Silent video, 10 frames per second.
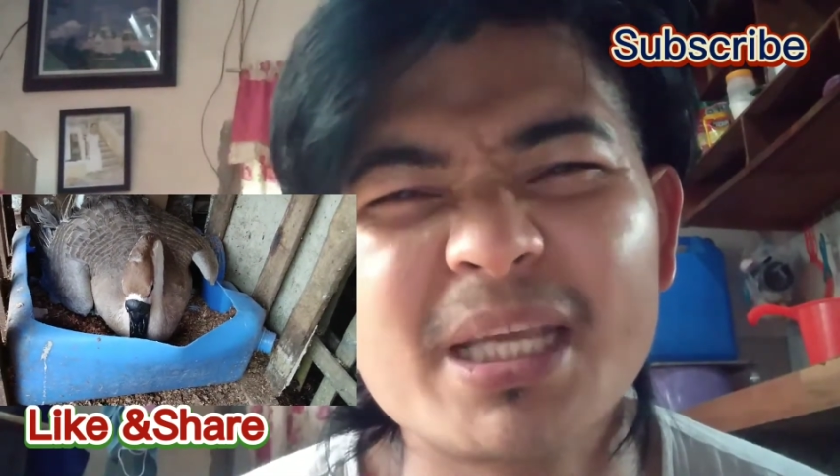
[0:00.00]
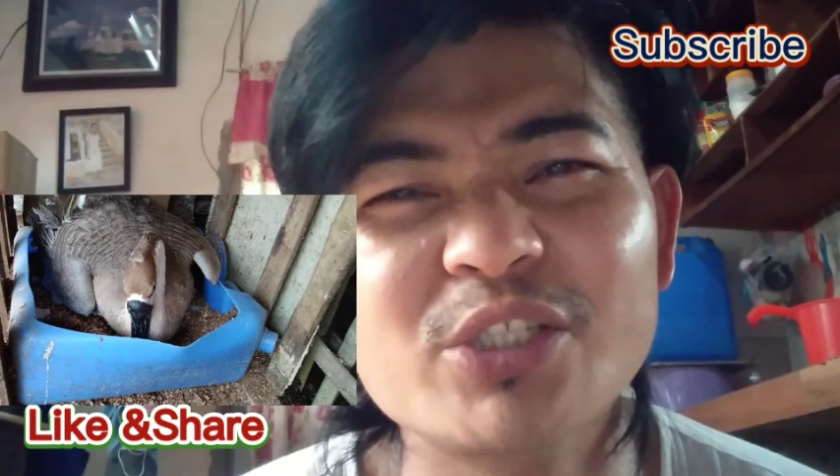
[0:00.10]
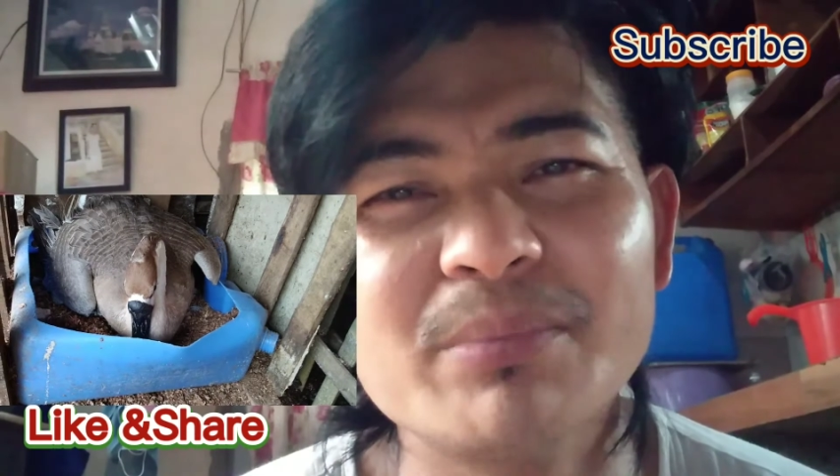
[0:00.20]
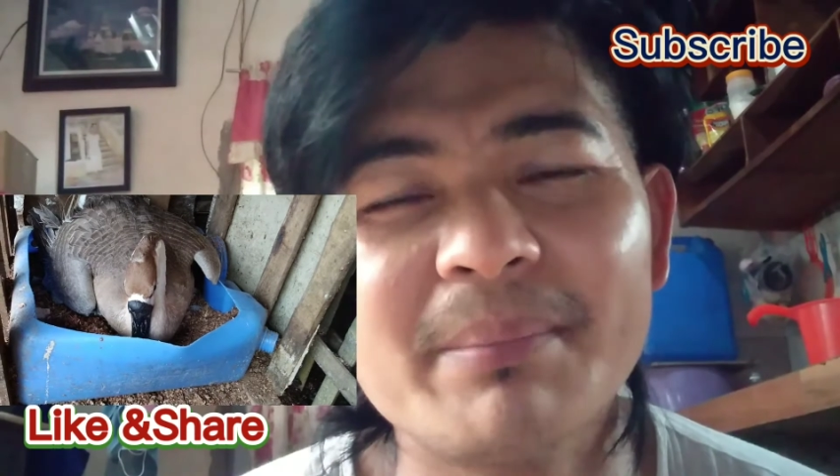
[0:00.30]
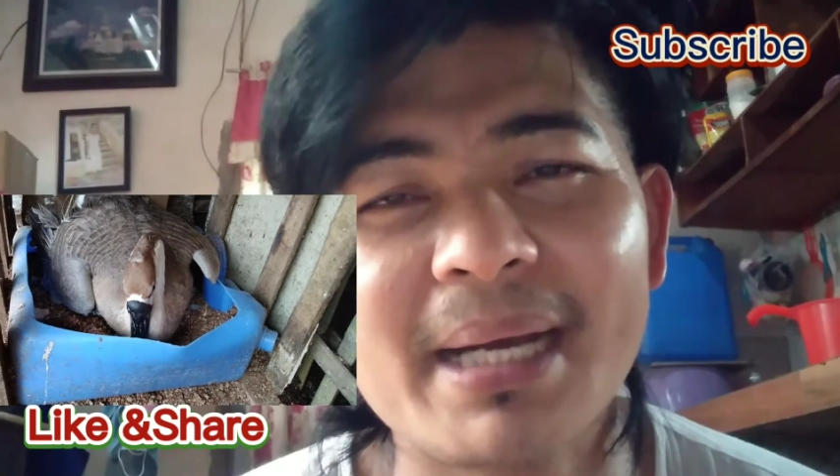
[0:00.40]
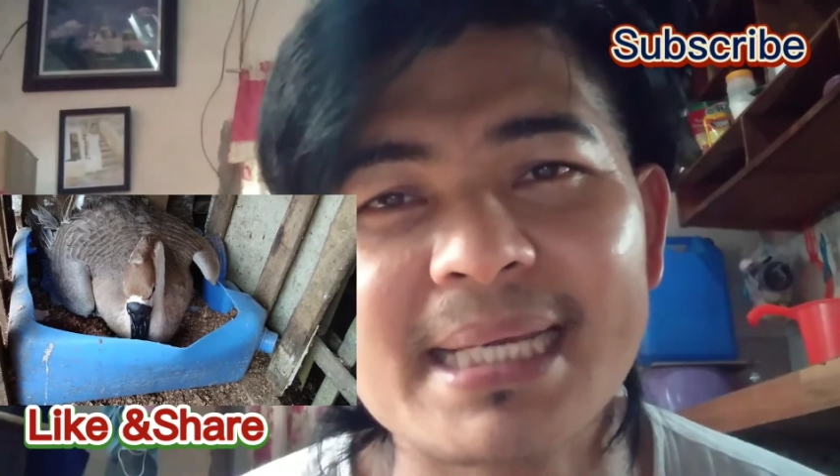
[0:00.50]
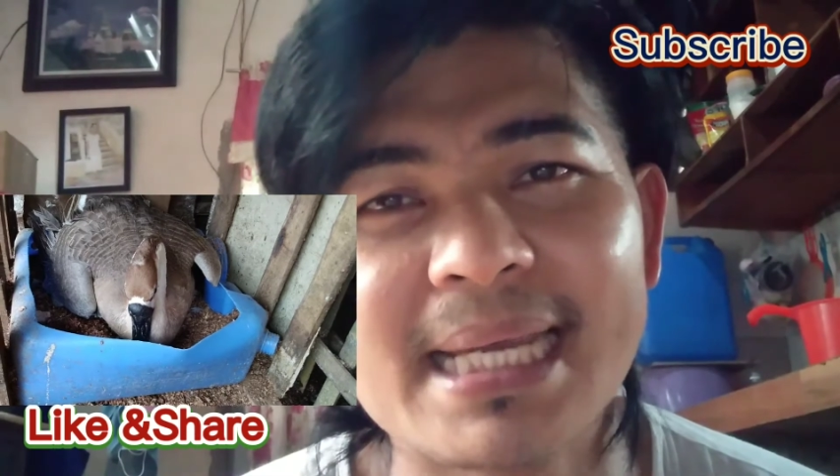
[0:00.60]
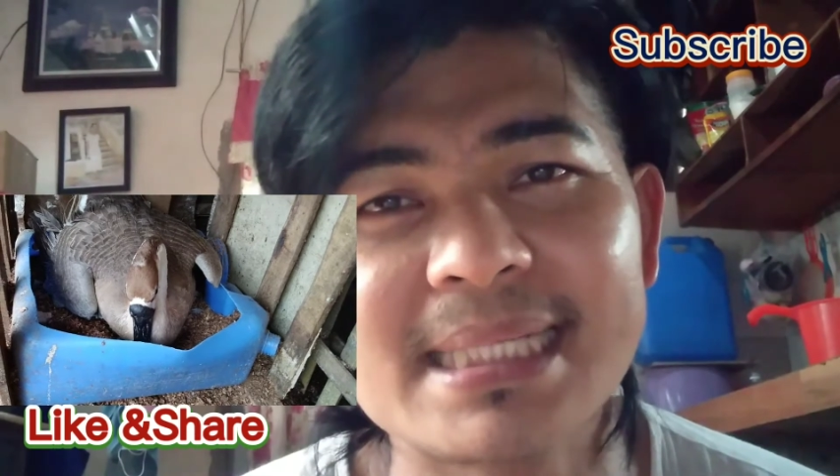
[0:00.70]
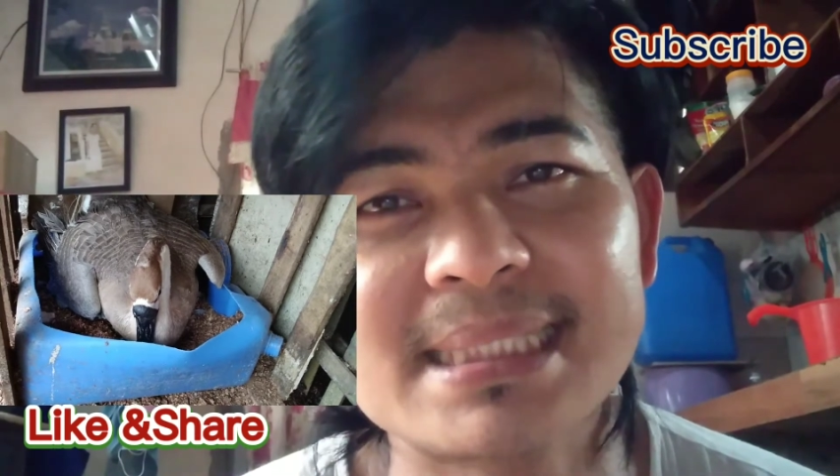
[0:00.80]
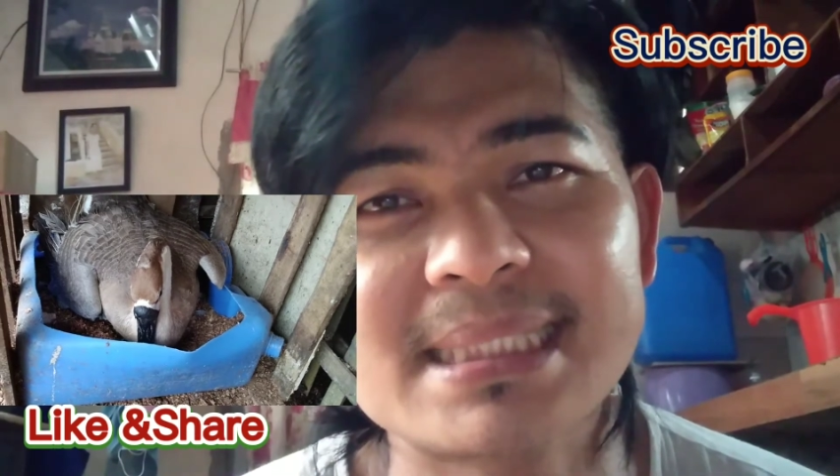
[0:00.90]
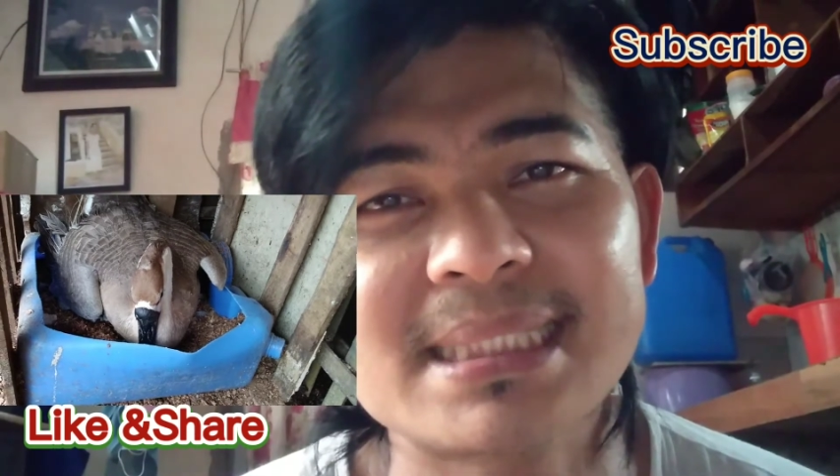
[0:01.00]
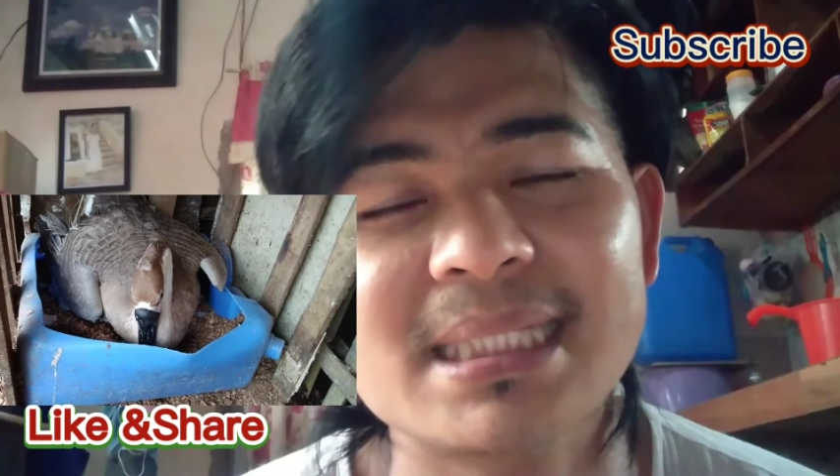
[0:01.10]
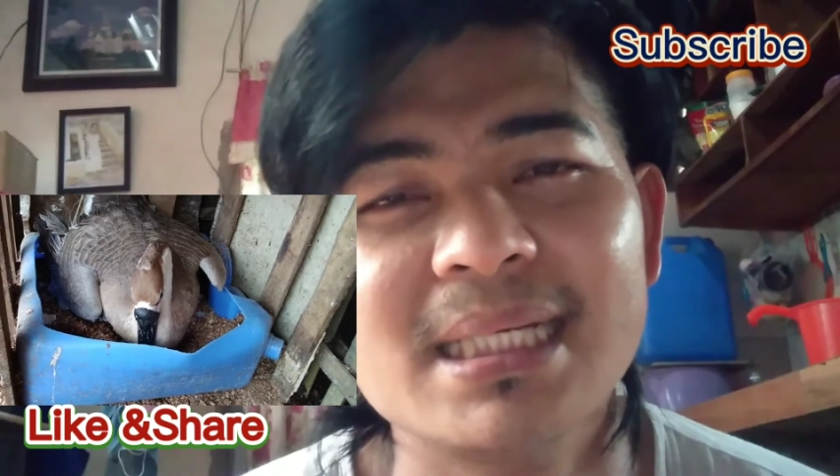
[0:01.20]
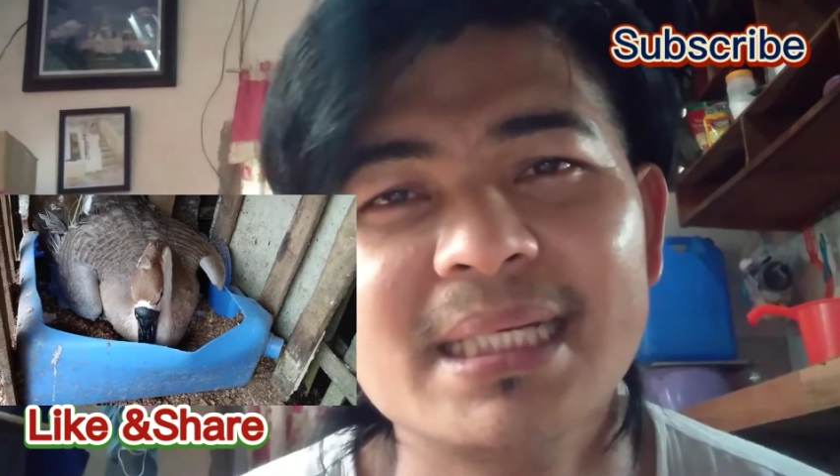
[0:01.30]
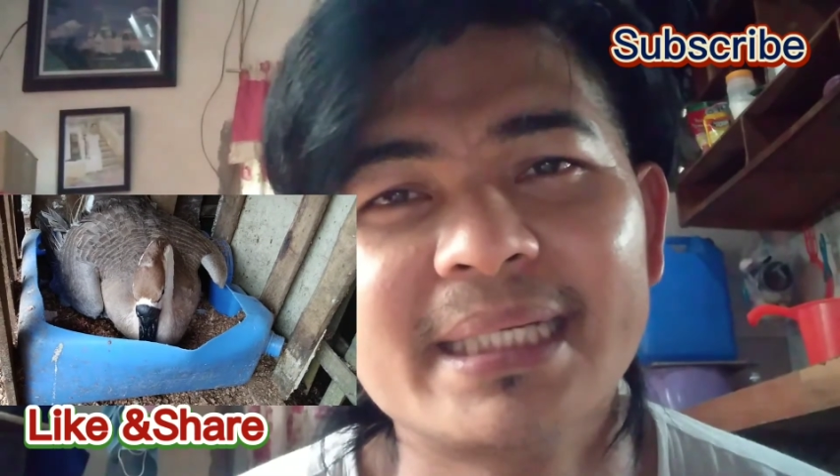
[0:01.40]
Medyo mabangges